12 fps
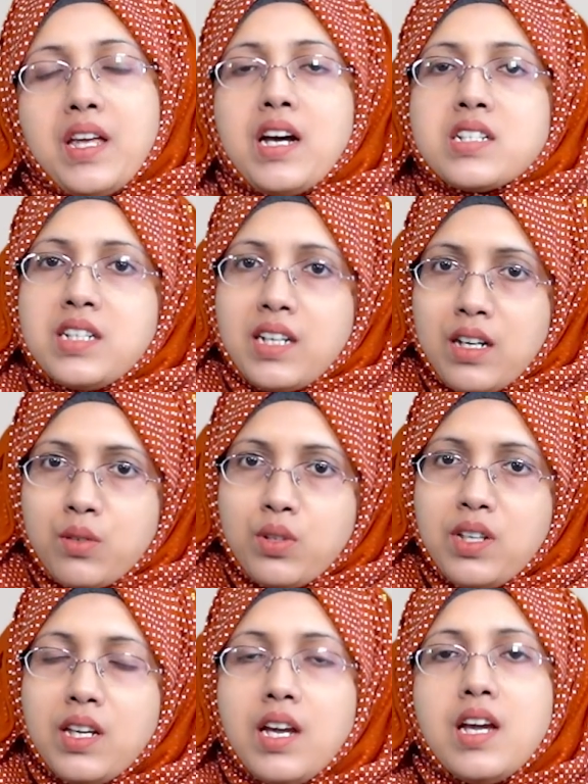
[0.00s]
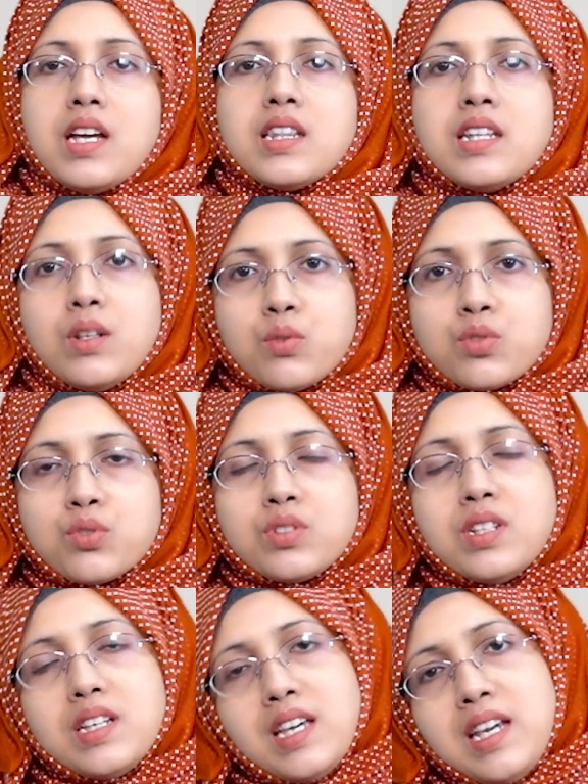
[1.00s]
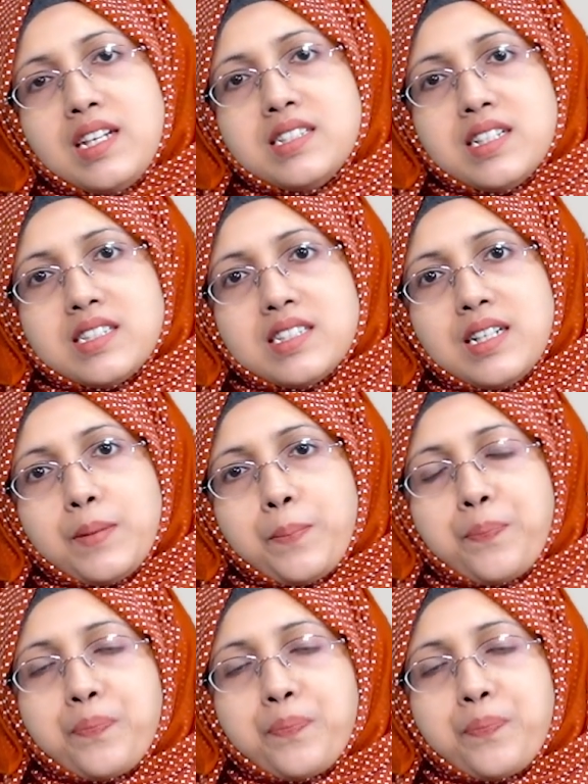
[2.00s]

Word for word: আর সে কারণেই তিনি ওষুধটি খেয়ে যাচ্ছেন